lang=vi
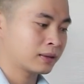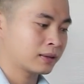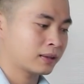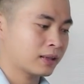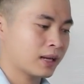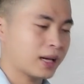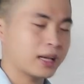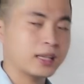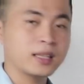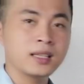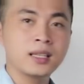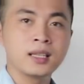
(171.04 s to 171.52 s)

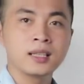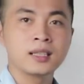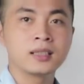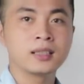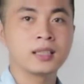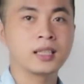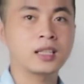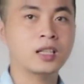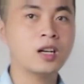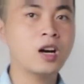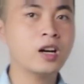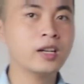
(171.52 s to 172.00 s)
đấy
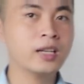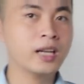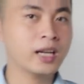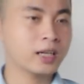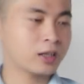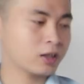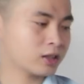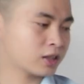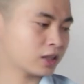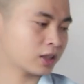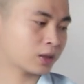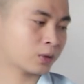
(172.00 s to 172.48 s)
thì con này
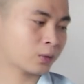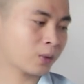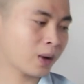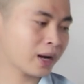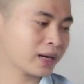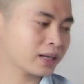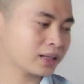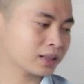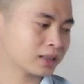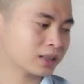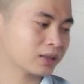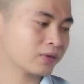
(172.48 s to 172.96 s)
nó chỉ
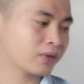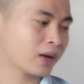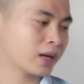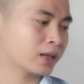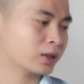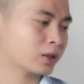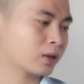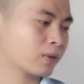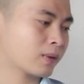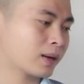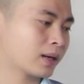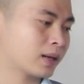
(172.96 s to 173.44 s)
quay được như vậy
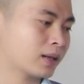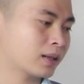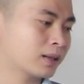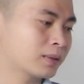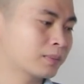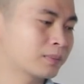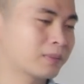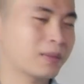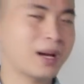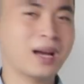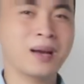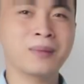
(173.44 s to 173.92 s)
thôi quan ạ
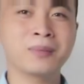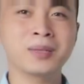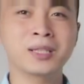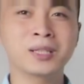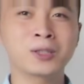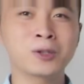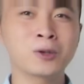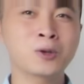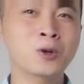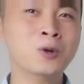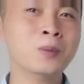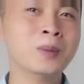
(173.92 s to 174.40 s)
mà mình
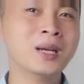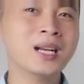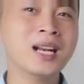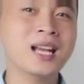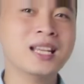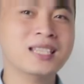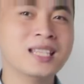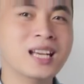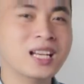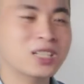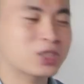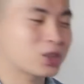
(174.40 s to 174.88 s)
cũng không biết là
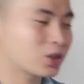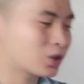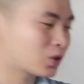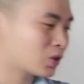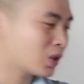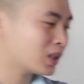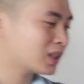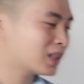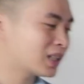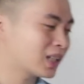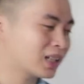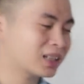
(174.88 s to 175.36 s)
nhà sản
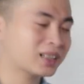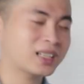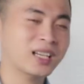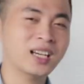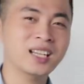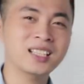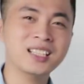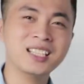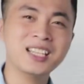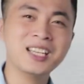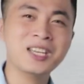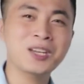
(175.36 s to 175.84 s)
xuất thiết
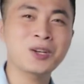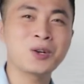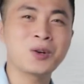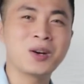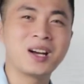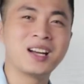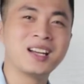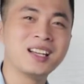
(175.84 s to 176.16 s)
kế kiểu